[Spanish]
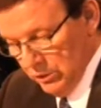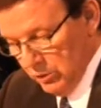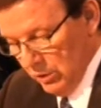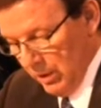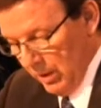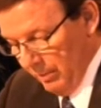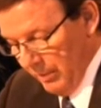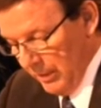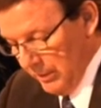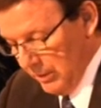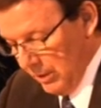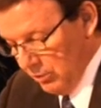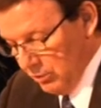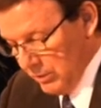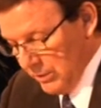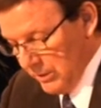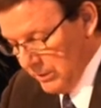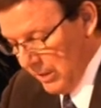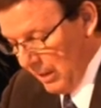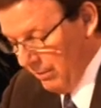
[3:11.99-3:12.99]
Solamente
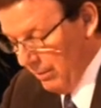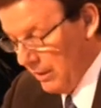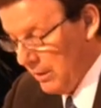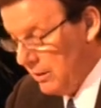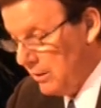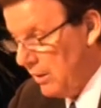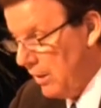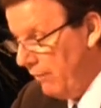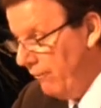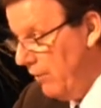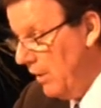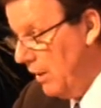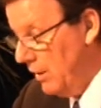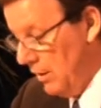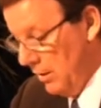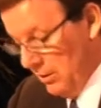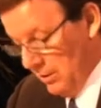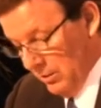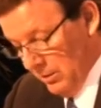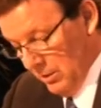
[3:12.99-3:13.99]
no se sabe que
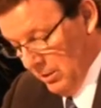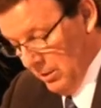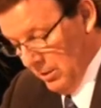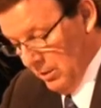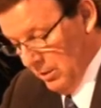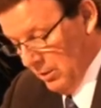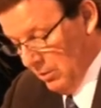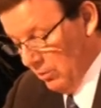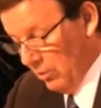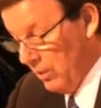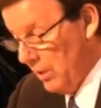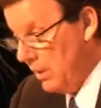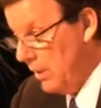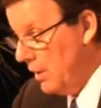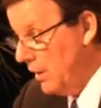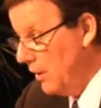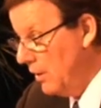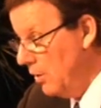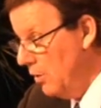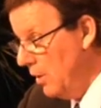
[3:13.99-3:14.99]
trafiquen con
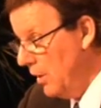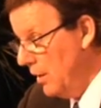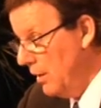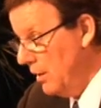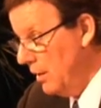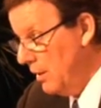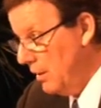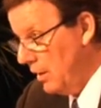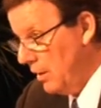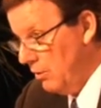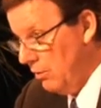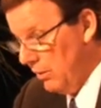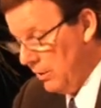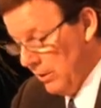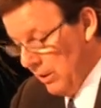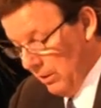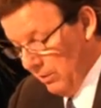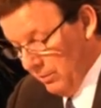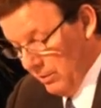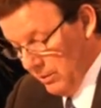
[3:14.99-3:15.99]
energía
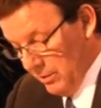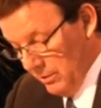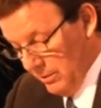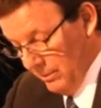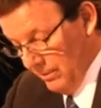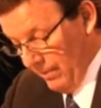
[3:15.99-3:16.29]
radioactiva.